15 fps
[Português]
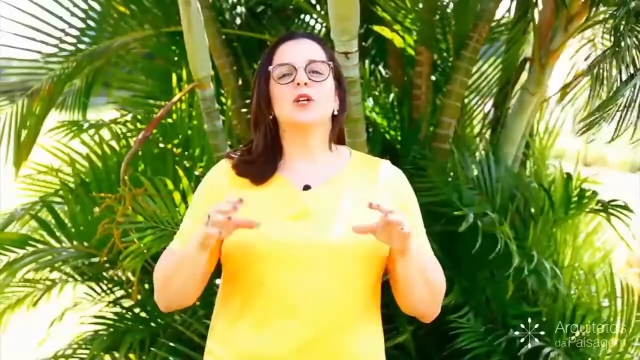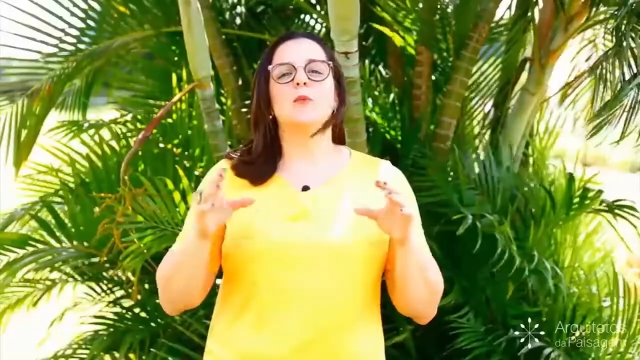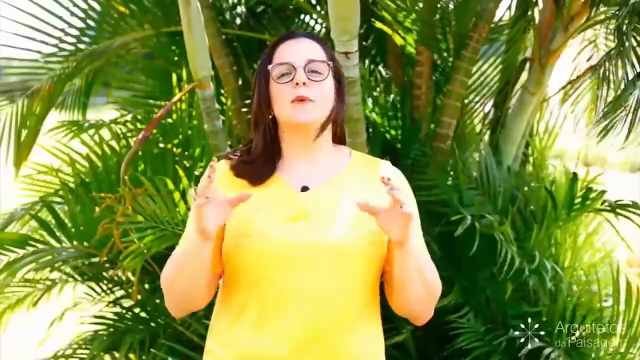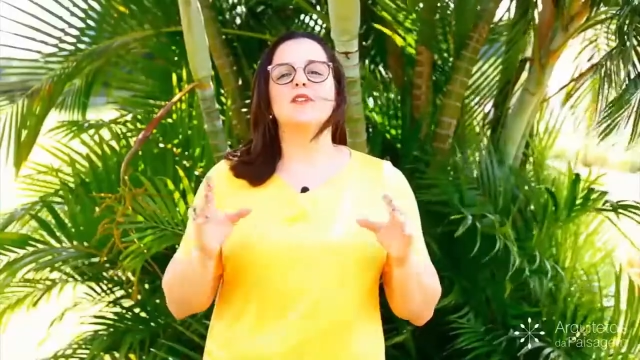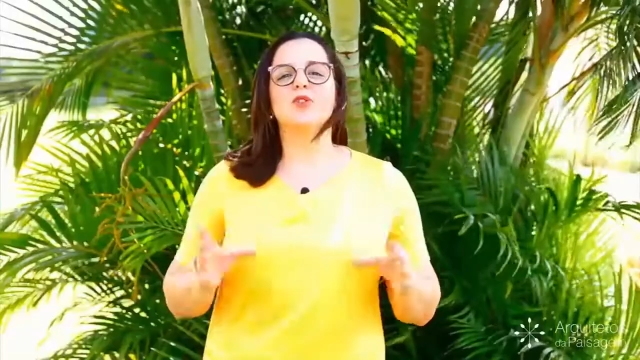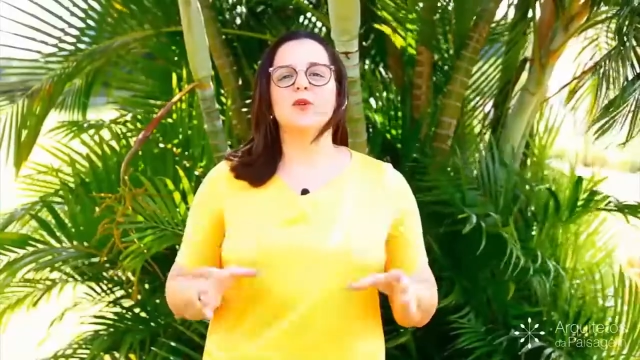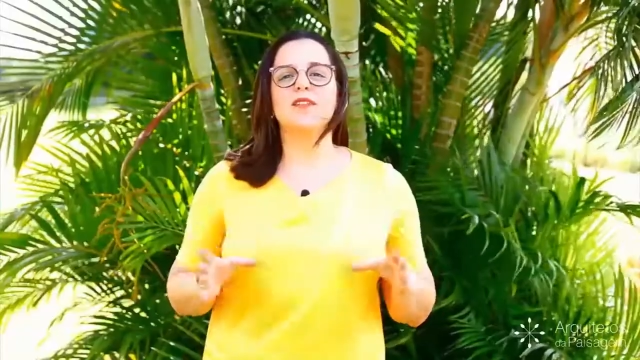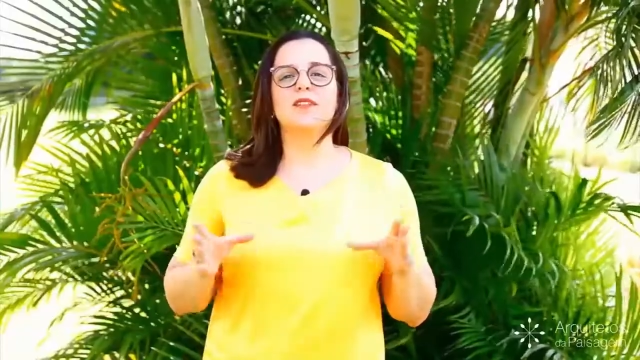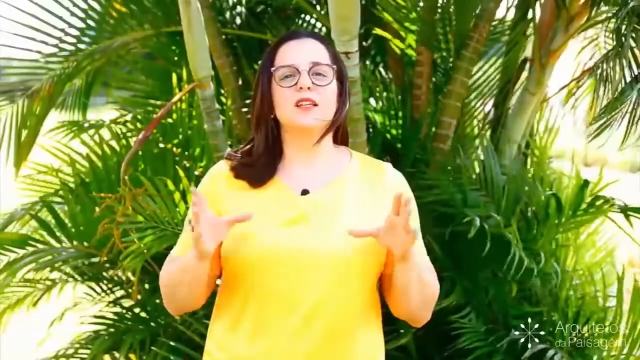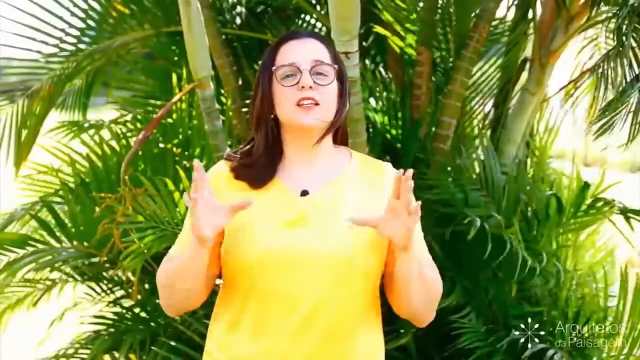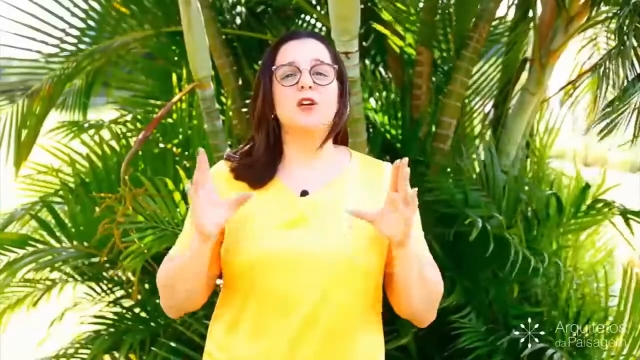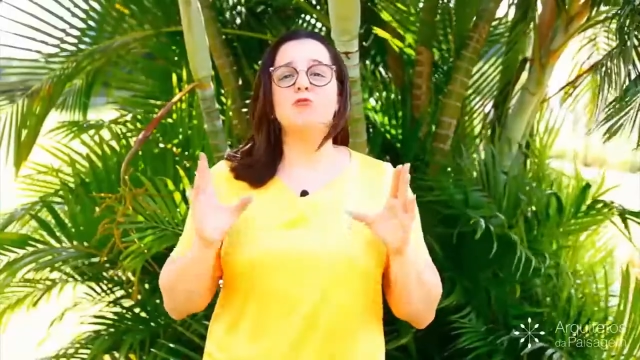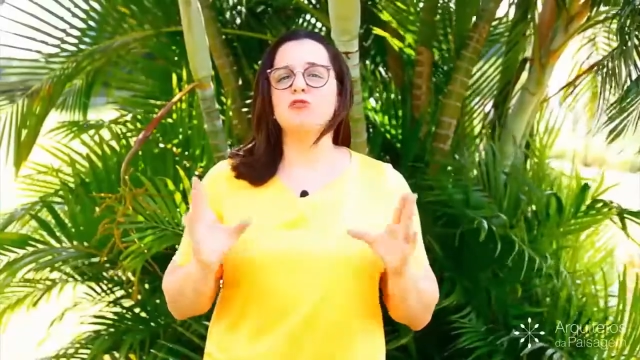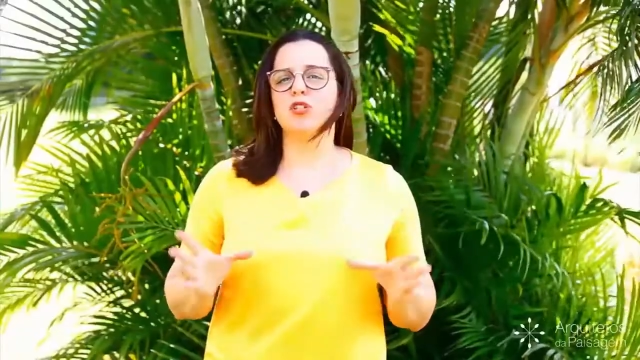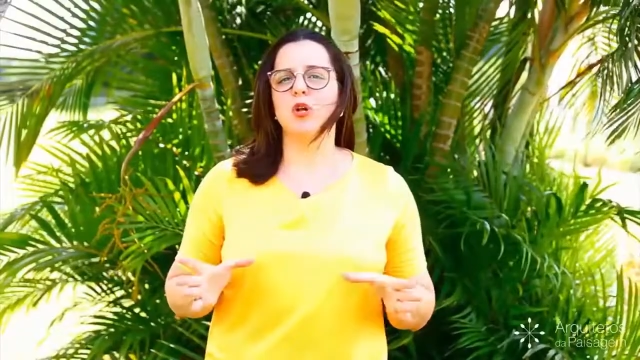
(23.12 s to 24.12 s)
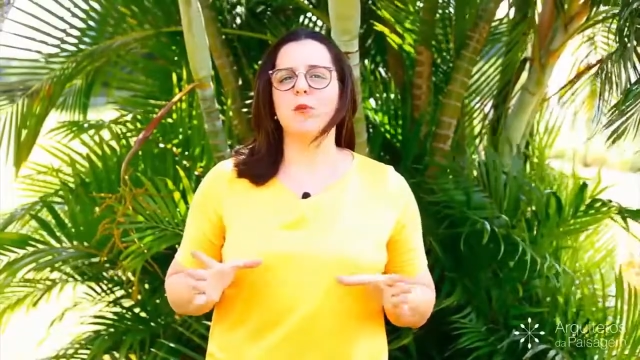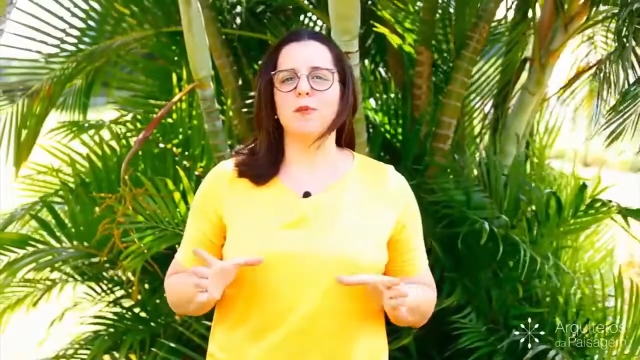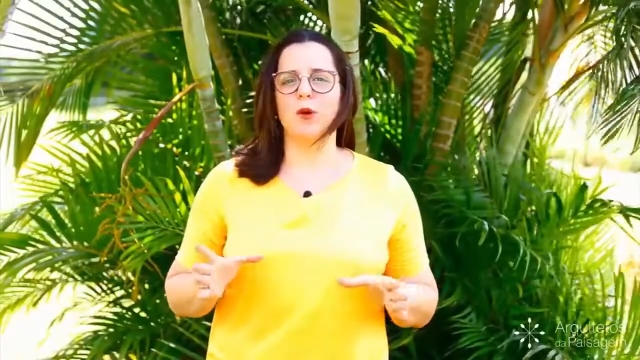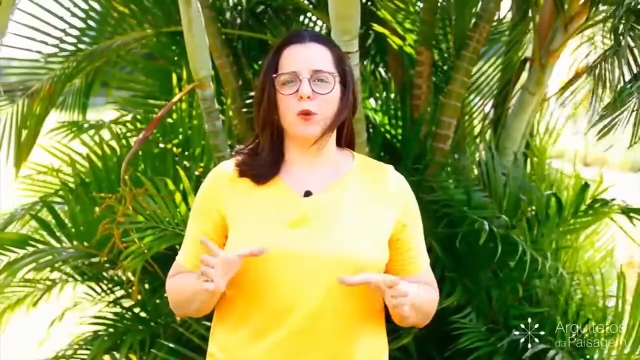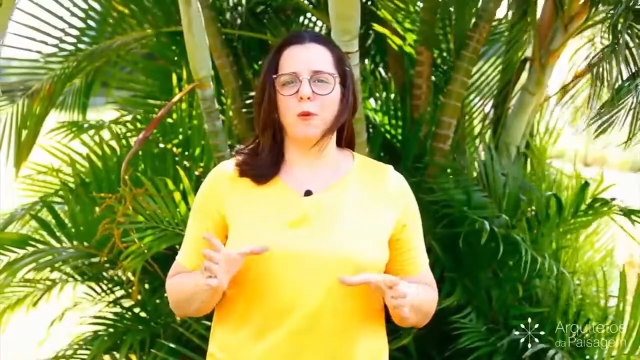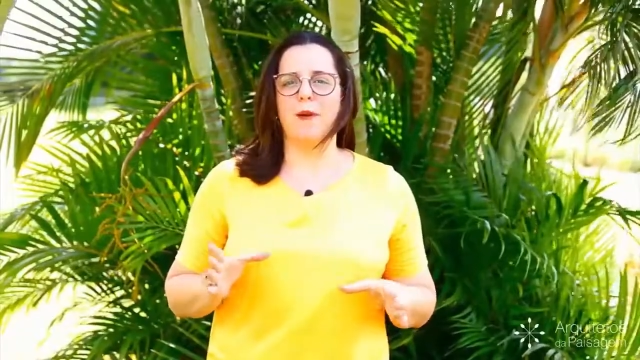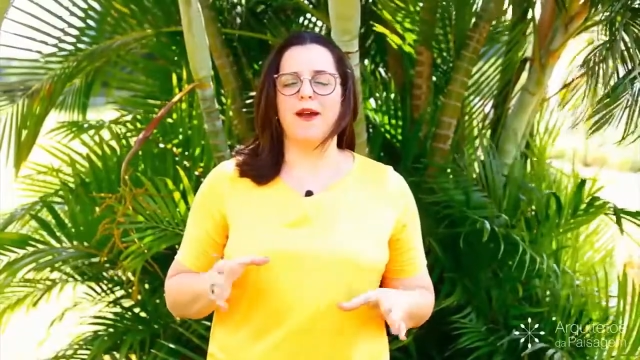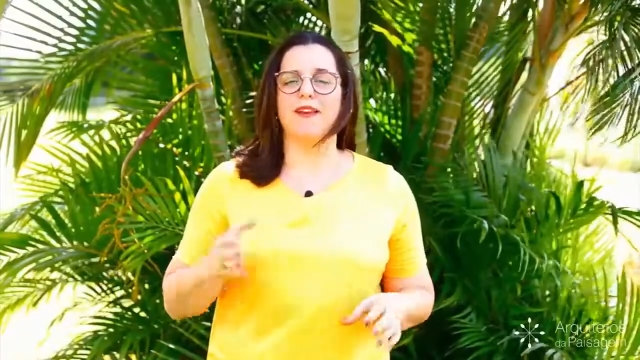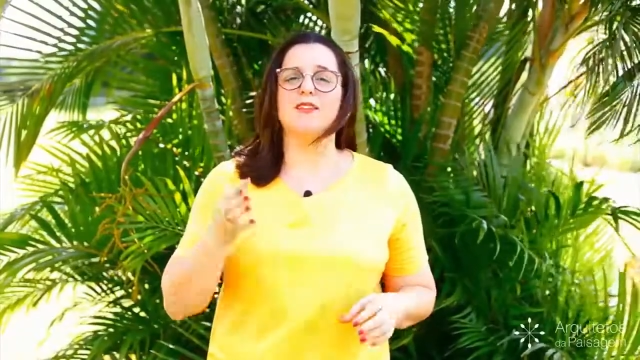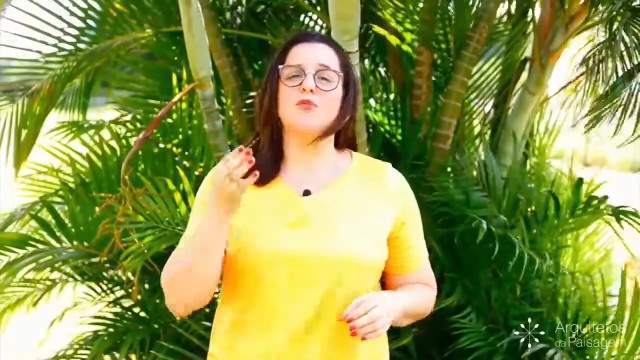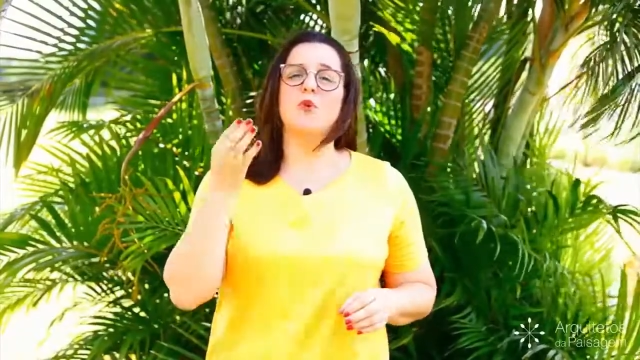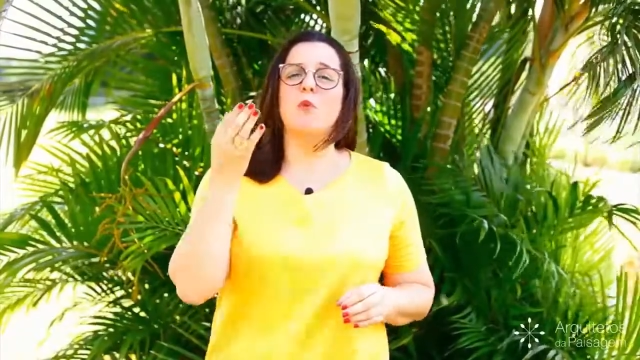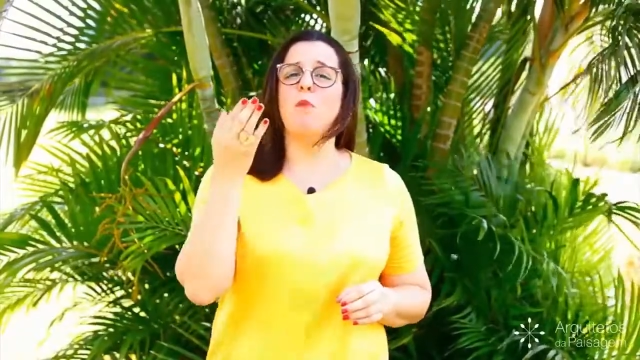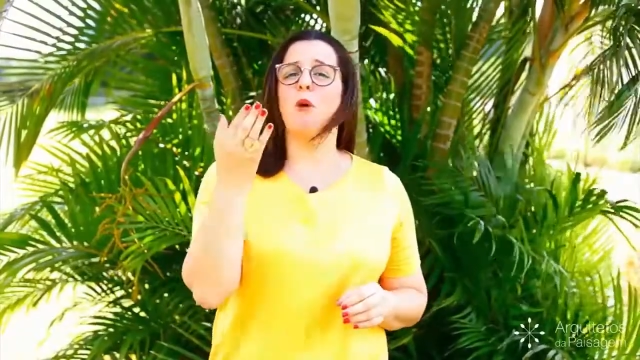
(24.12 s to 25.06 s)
São pessoas que não estão preocupadas com